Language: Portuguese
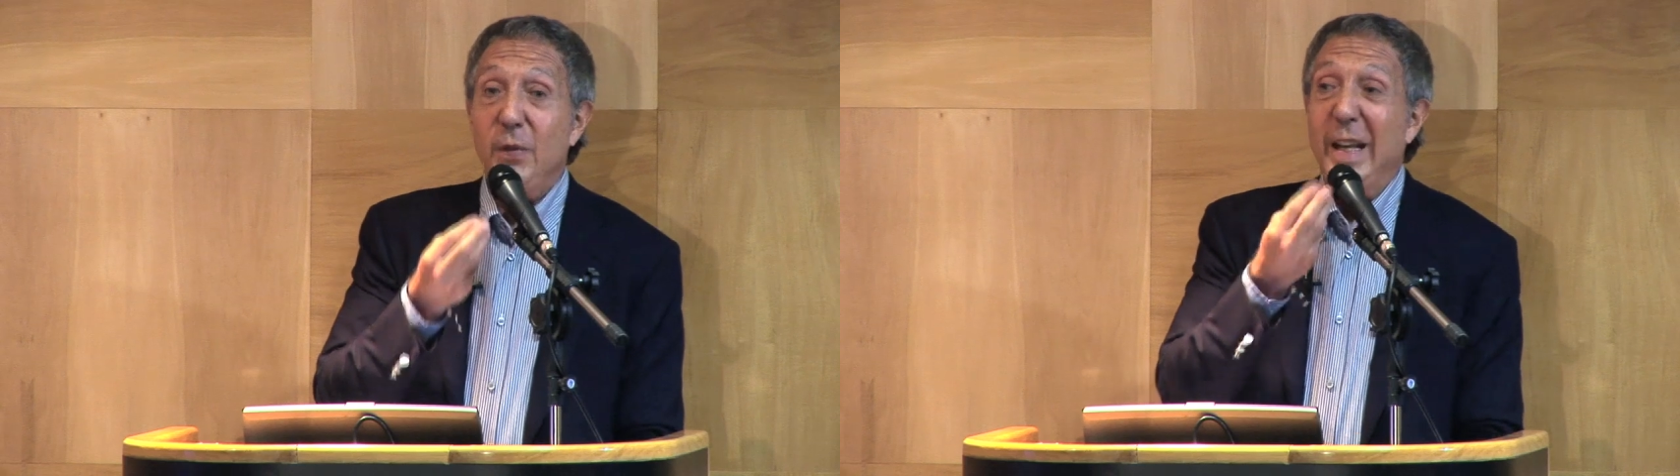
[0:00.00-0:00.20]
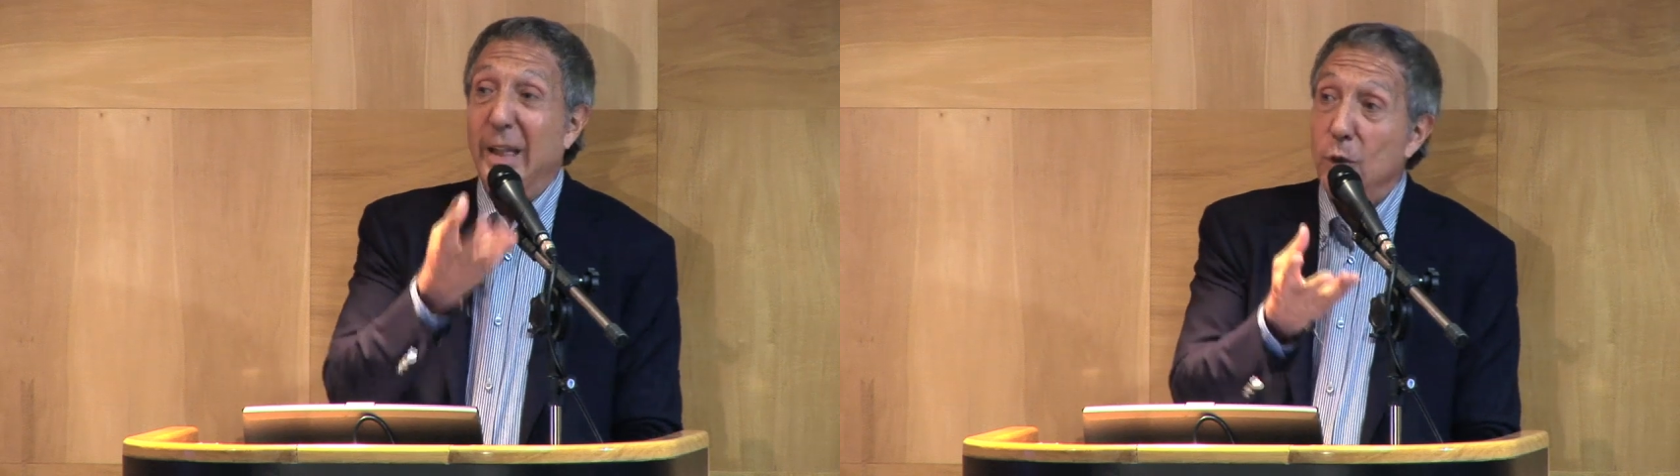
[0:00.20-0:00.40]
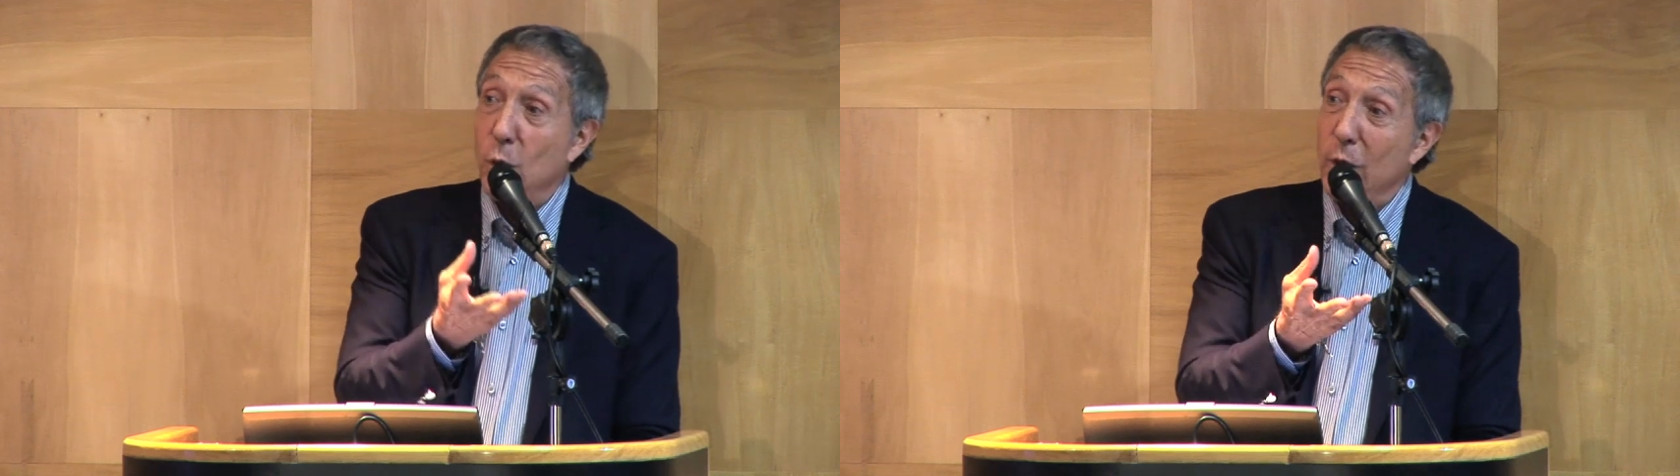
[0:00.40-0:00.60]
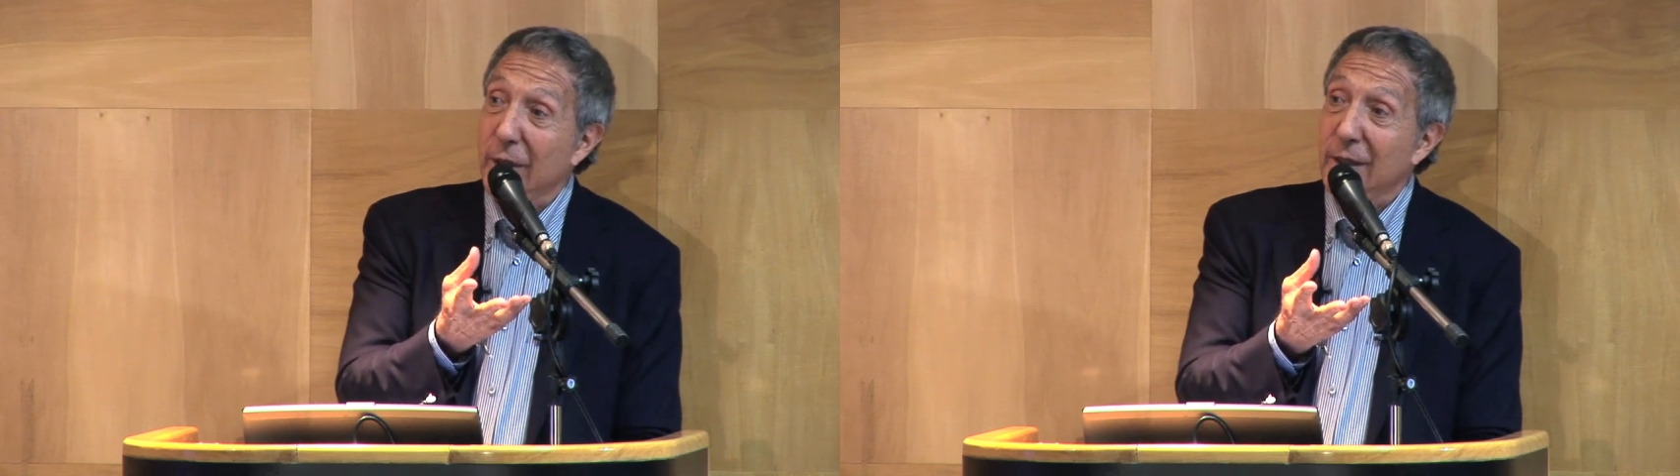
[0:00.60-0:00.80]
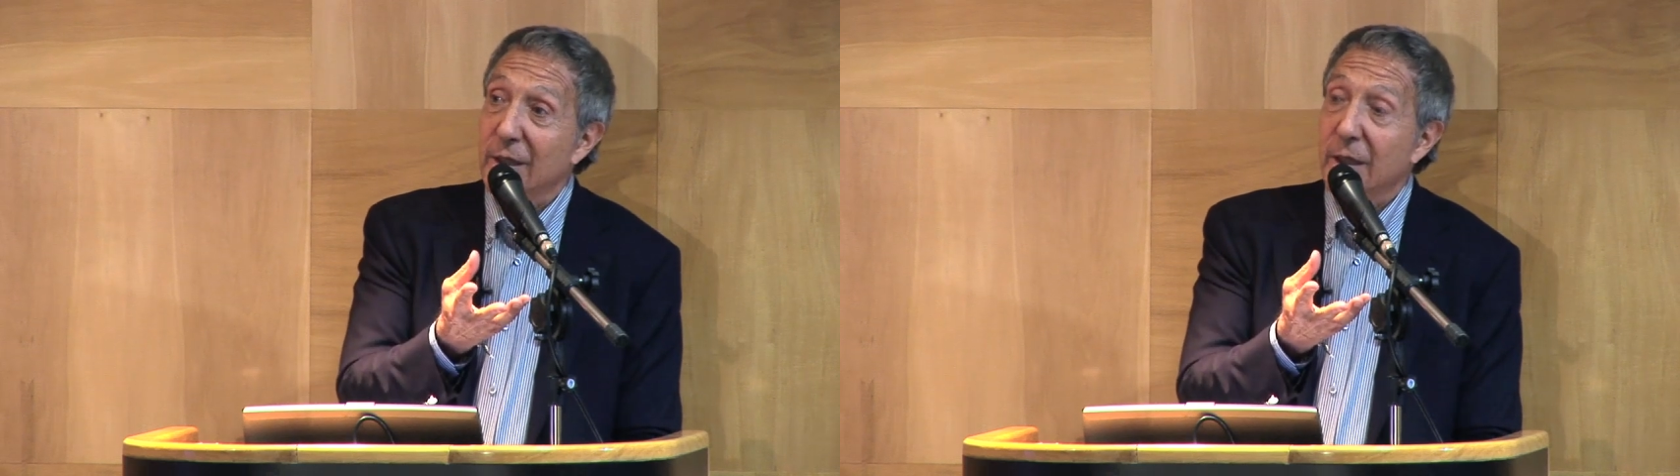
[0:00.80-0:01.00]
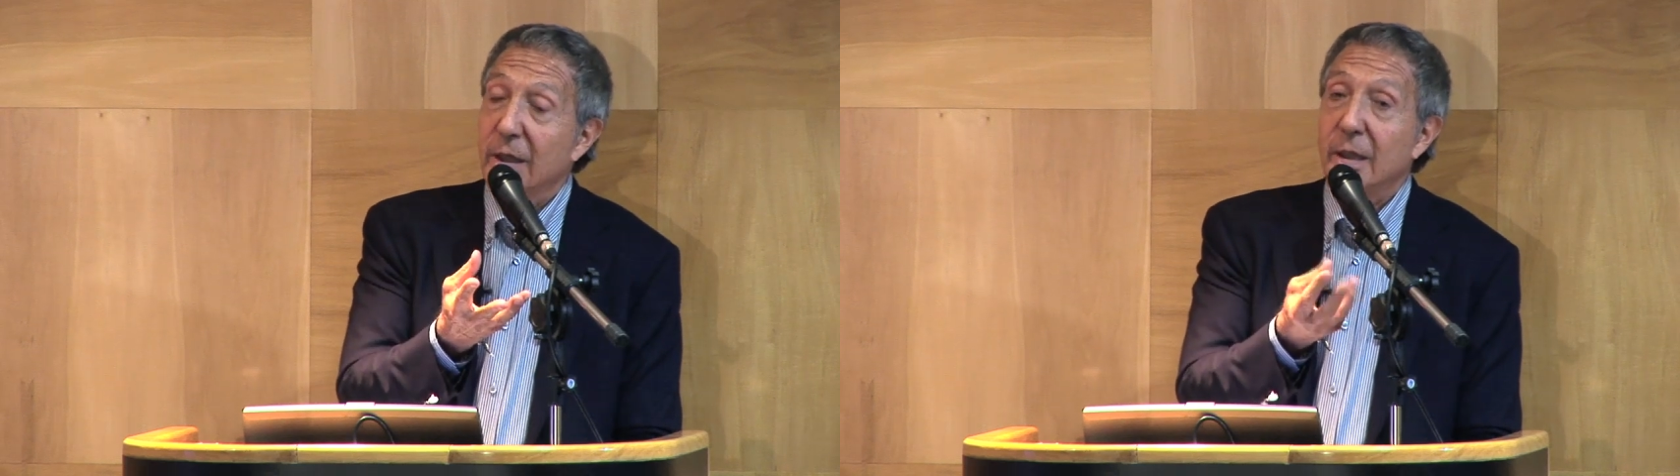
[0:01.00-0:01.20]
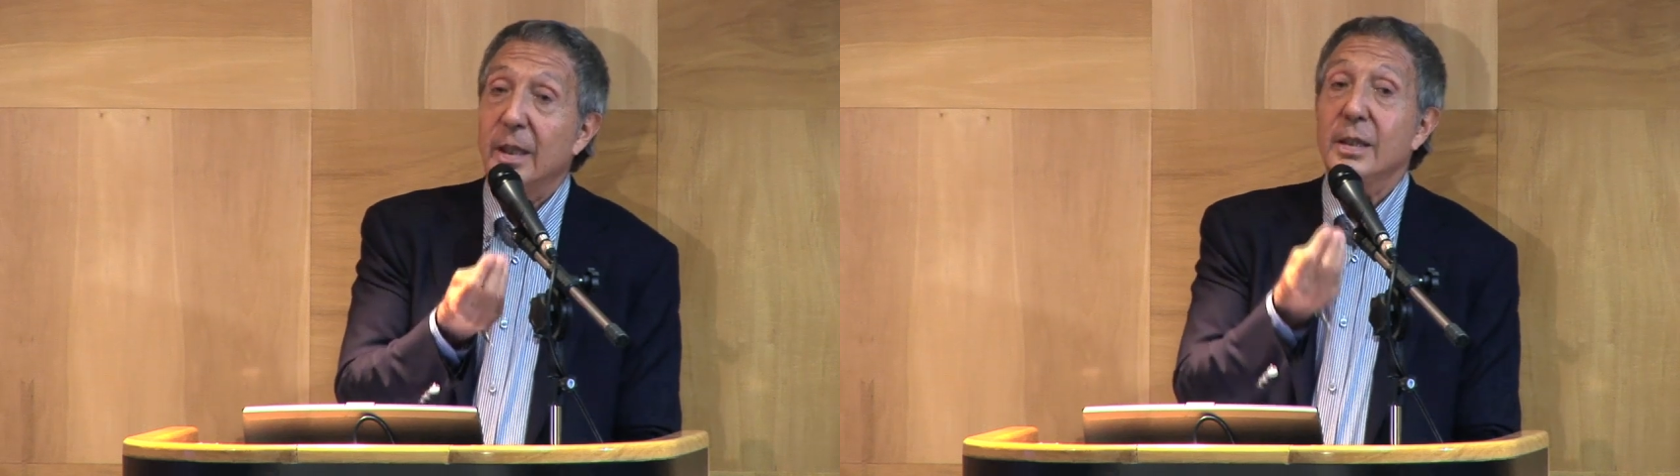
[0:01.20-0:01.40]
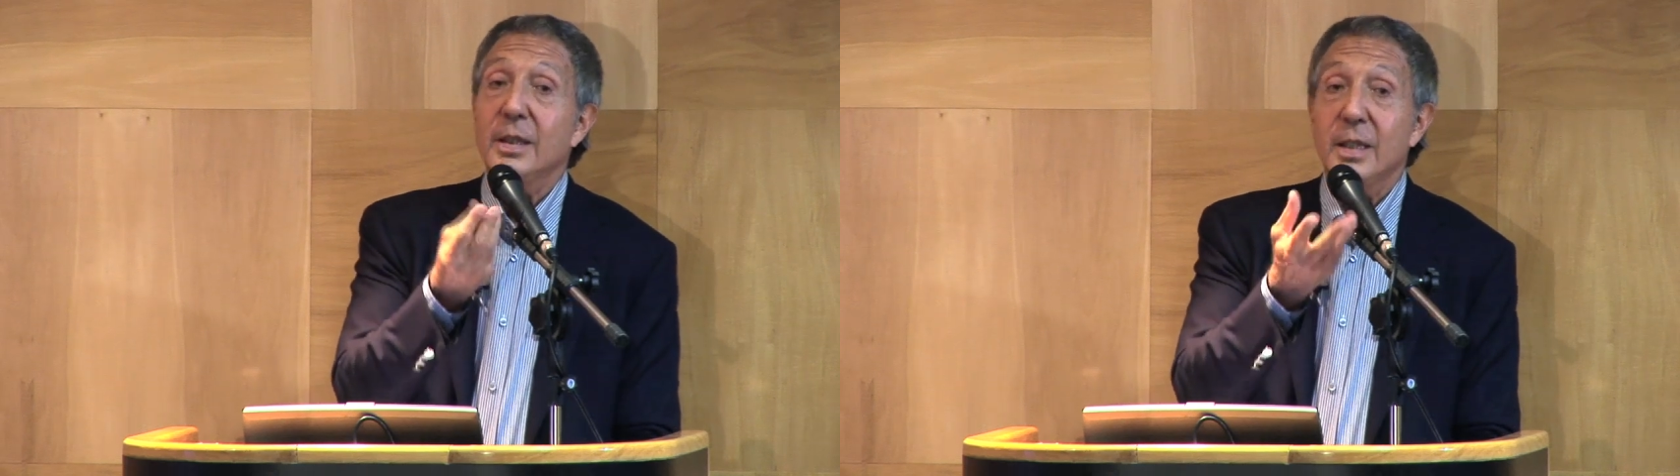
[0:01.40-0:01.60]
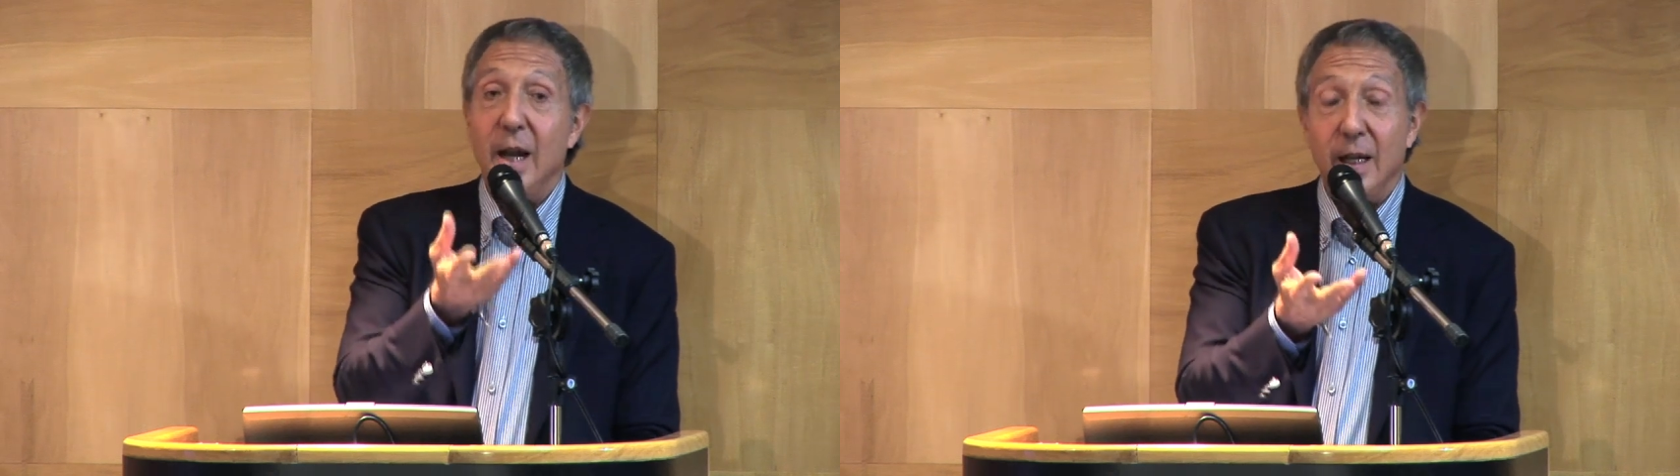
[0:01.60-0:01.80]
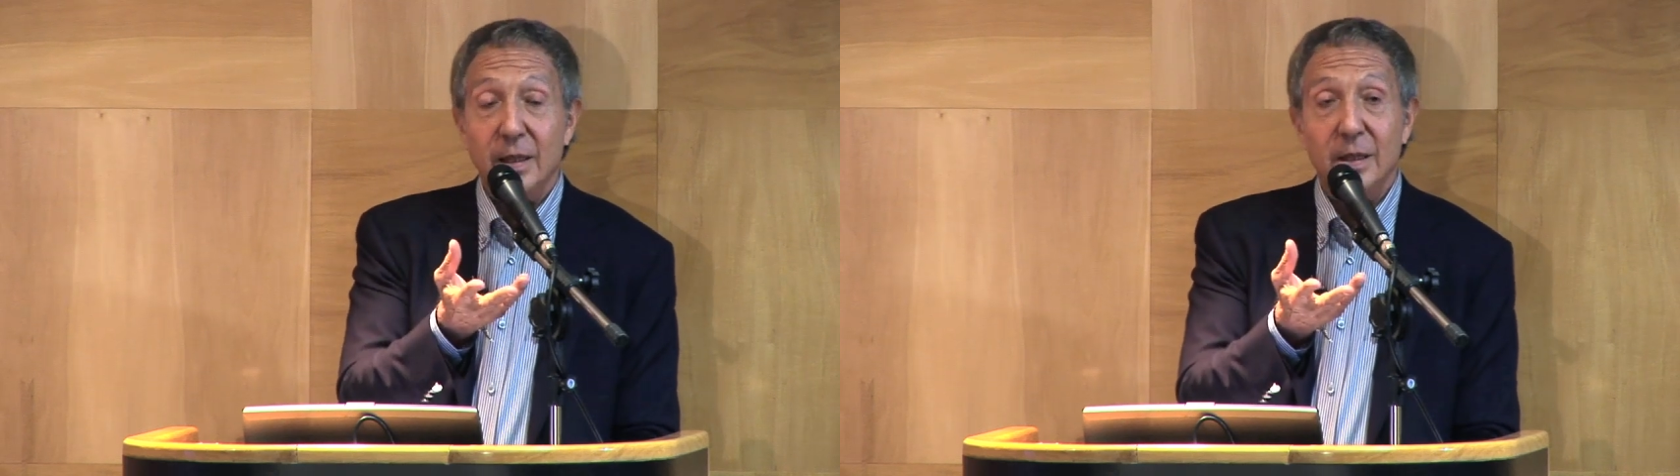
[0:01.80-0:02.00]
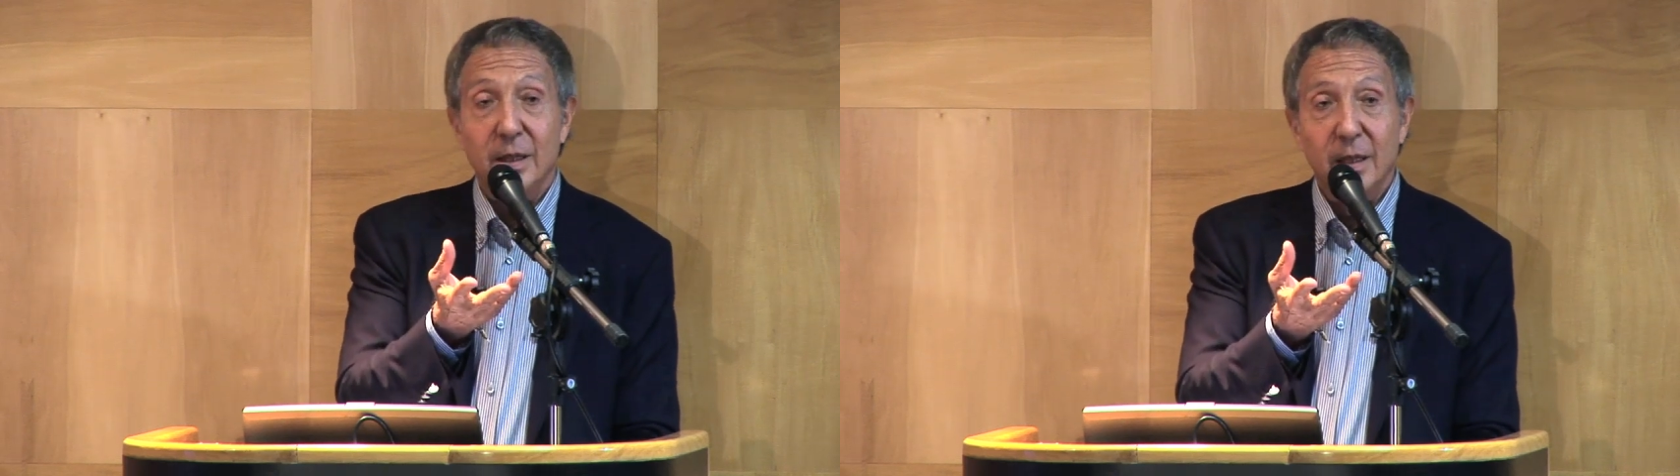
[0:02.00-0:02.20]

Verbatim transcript: vereadores das cidades.